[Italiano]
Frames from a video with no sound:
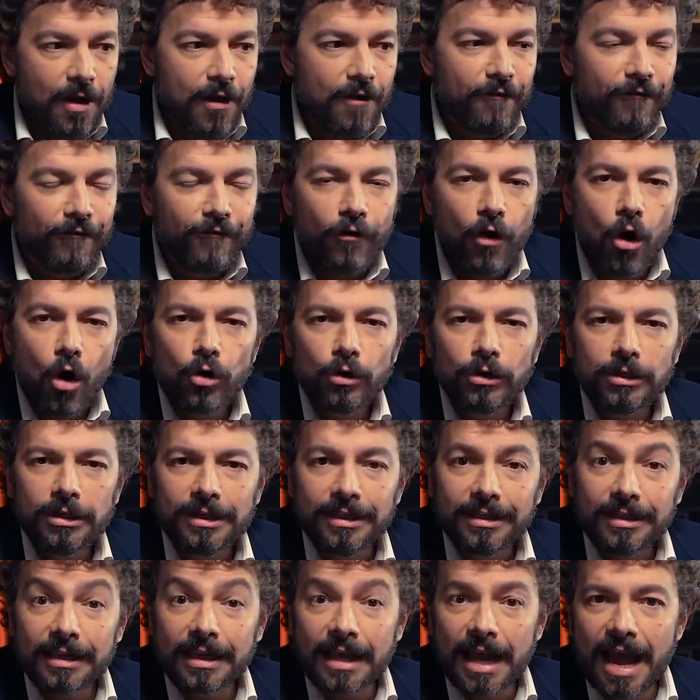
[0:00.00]

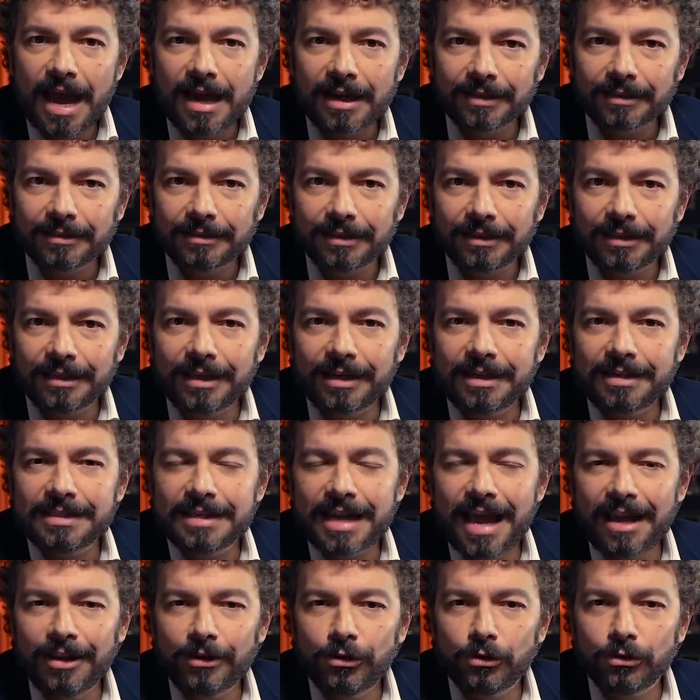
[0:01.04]
fogli di carta che
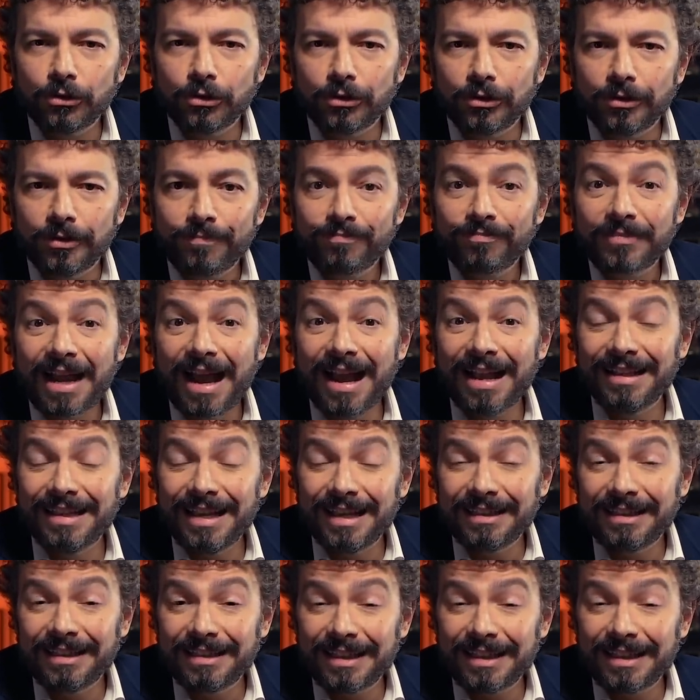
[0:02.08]
risalgono agli anni